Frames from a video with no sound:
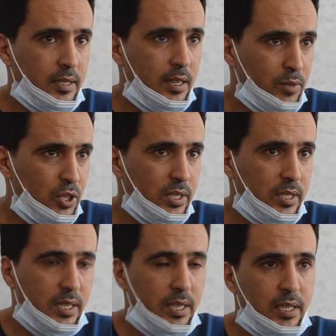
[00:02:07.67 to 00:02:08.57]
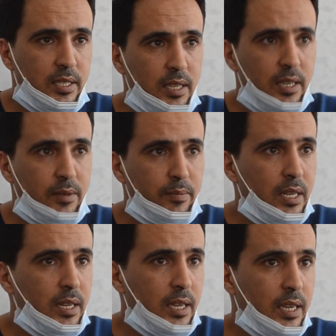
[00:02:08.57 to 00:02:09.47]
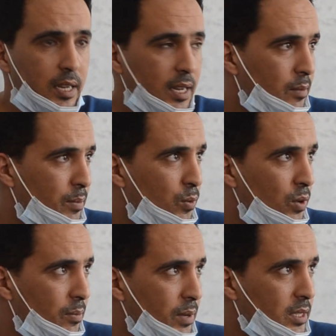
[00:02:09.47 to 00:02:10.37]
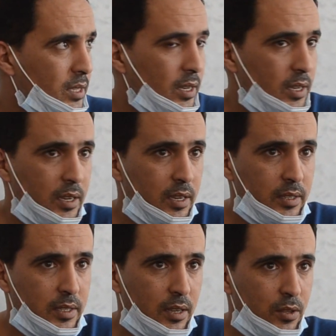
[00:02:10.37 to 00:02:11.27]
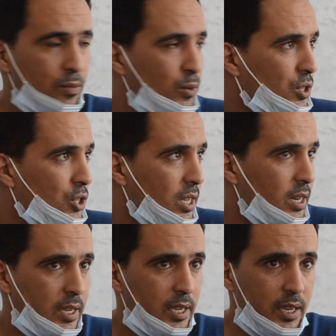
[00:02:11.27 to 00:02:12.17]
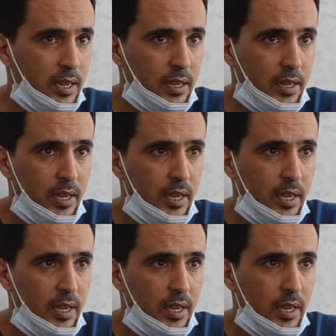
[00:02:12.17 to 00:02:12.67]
المشهد السياسي من خلال بوابة التقدم والاشتراكية